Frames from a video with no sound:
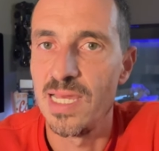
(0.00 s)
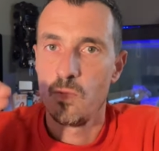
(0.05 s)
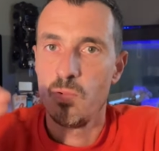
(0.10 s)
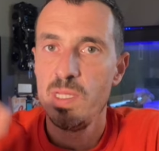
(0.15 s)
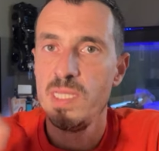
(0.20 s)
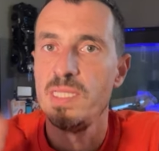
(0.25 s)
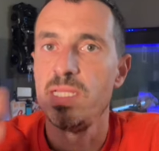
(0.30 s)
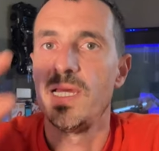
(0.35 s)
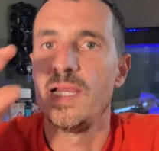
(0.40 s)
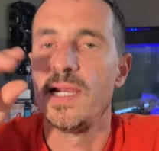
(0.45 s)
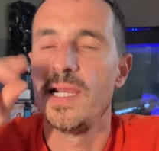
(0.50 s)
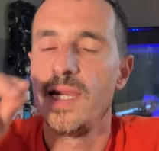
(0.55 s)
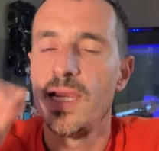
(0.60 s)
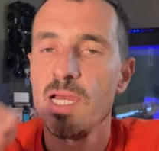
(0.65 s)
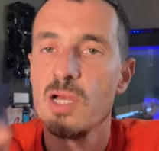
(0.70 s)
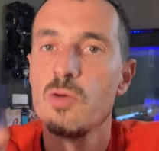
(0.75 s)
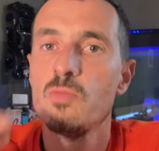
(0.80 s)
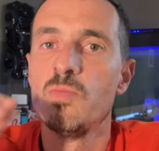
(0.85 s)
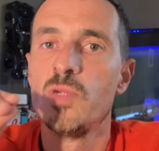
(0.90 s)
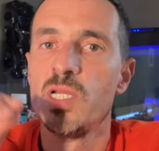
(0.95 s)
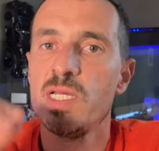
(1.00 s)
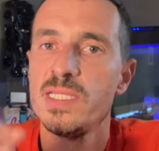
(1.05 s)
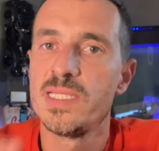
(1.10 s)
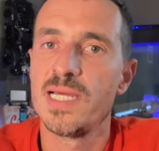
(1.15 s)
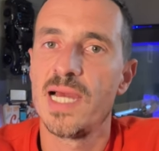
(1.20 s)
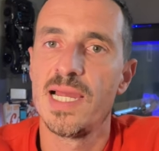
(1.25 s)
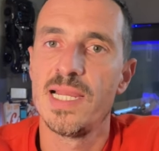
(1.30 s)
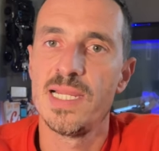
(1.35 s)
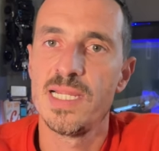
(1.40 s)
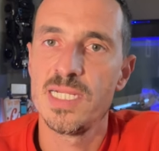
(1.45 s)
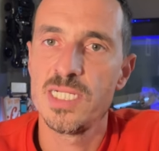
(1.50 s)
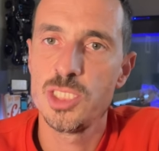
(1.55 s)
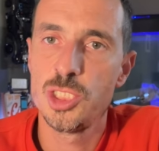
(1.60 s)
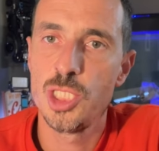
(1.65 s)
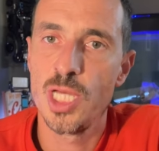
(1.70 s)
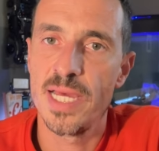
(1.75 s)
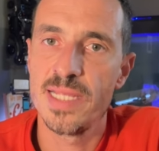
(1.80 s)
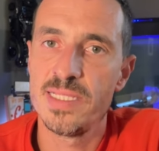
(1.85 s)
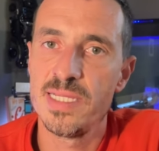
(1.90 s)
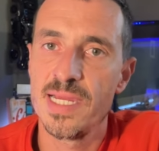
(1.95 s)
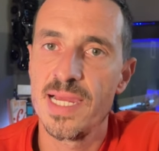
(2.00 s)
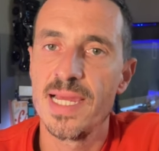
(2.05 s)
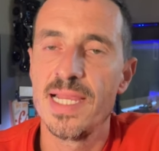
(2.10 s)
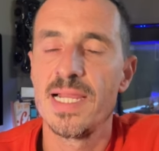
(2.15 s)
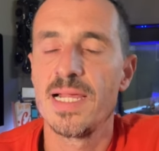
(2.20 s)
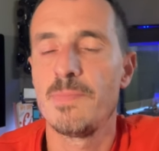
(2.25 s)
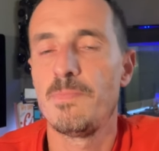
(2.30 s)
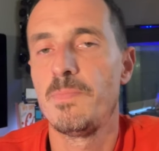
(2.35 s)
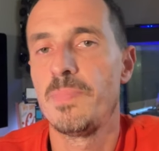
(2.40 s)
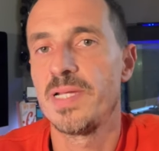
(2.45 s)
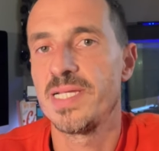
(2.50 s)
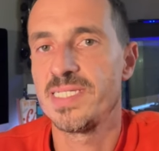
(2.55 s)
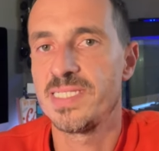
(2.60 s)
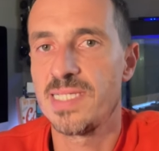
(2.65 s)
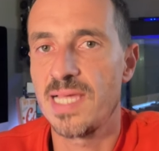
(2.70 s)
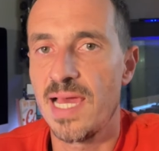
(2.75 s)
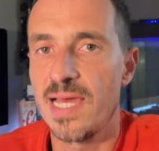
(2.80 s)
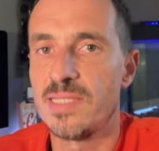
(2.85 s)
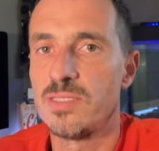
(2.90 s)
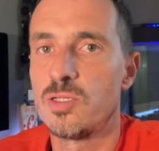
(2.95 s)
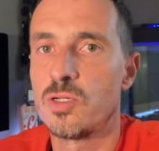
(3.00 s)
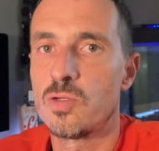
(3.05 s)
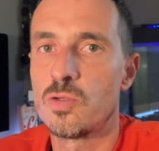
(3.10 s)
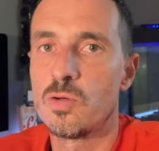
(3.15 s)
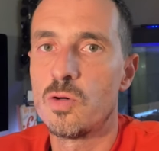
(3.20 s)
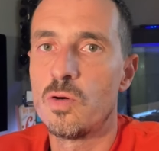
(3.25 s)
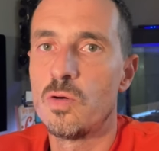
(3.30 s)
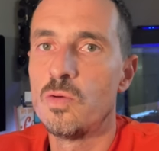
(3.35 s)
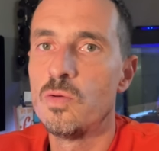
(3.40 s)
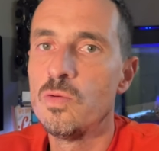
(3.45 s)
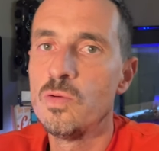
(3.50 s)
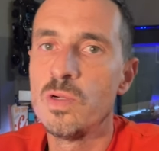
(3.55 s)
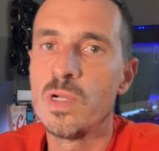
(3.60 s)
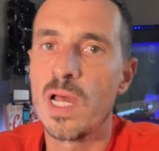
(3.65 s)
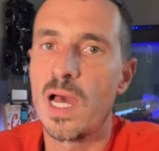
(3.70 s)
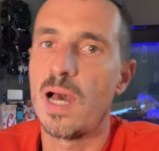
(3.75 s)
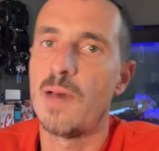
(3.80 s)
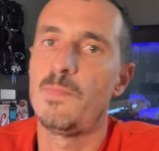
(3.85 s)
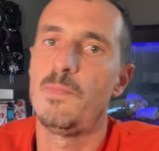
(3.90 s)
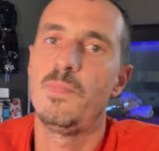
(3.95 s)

Quindi le comunità energetiche rappresentano una